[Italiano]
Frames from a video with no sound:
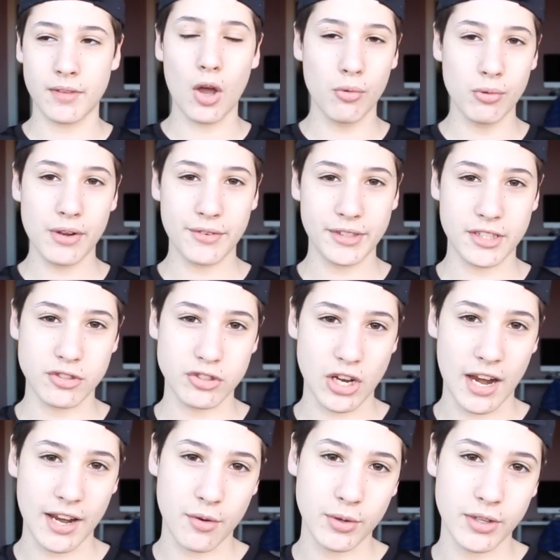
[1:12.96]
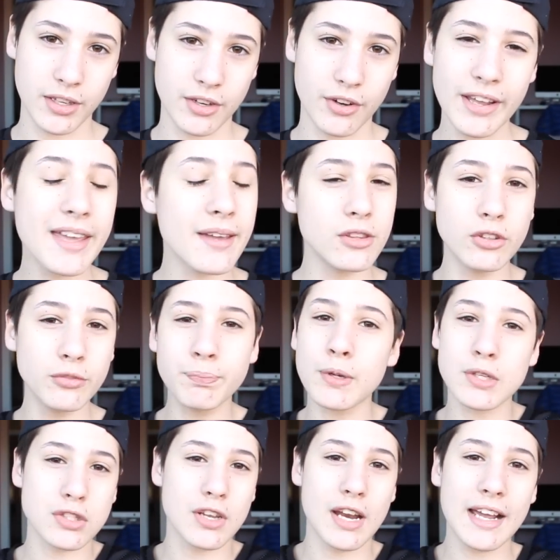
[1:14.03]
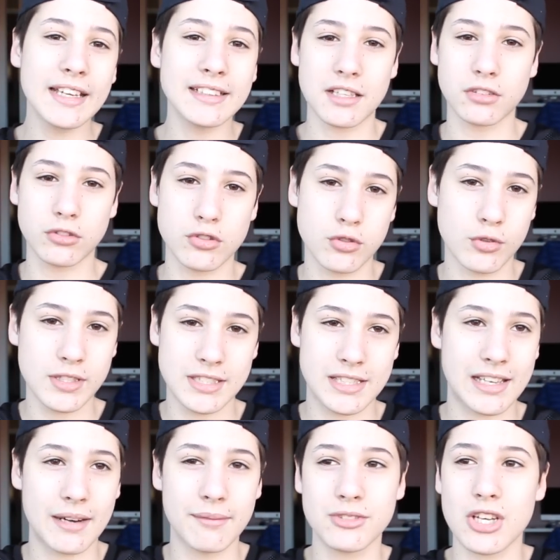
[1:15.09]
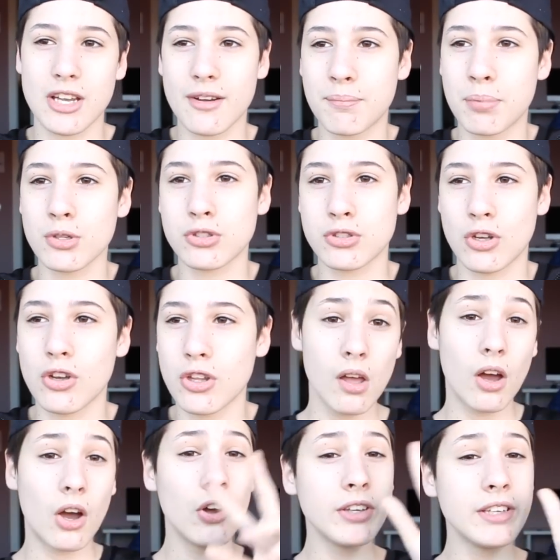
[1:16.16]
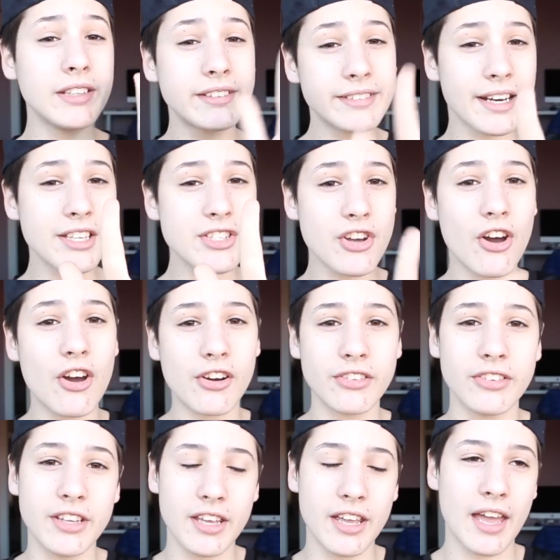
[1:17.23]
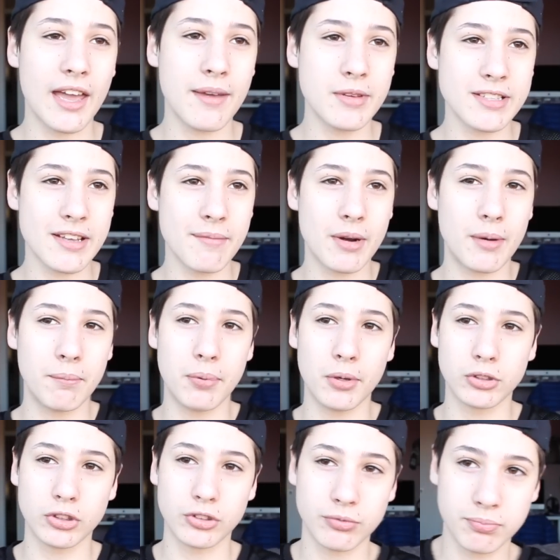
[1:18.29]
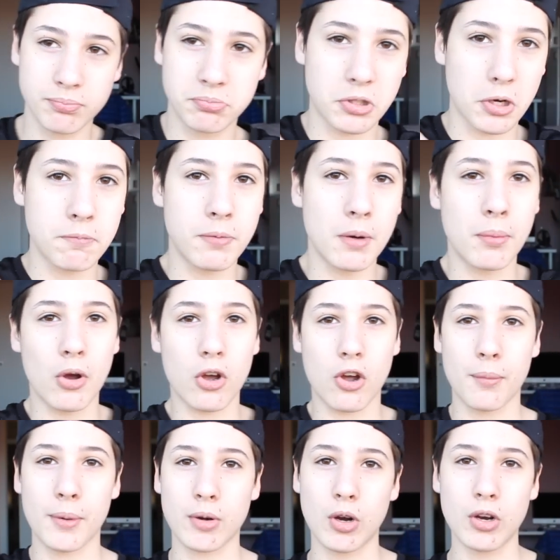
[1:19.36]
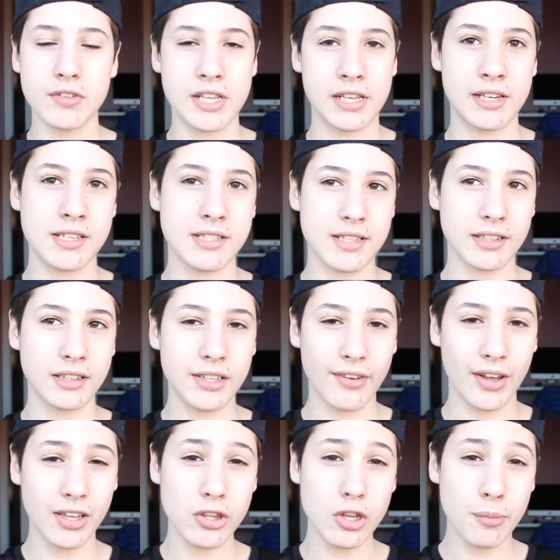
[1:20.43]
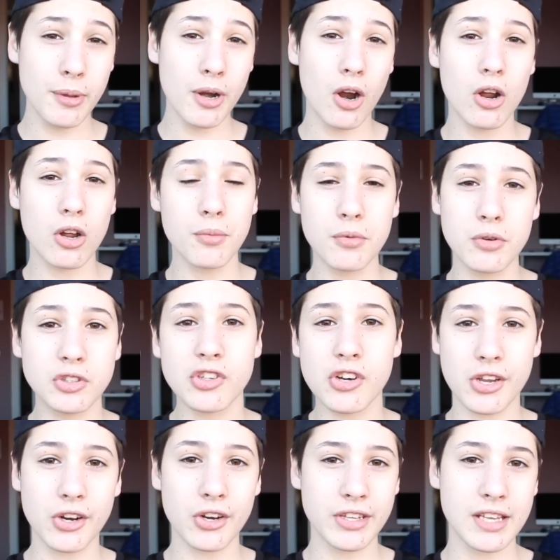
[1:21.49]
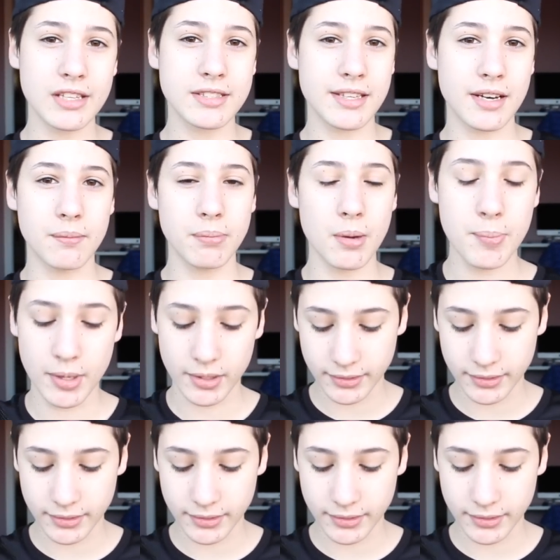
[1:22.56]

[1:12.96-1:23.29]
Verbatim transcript: ho una vita sociale quindi non è che non posto neanche tanto su Instagram Cioè posto ogni tre giorni e mi sembra un po' troppo poco per quello che stai disattivando Però comunque cercherò di essere un po' più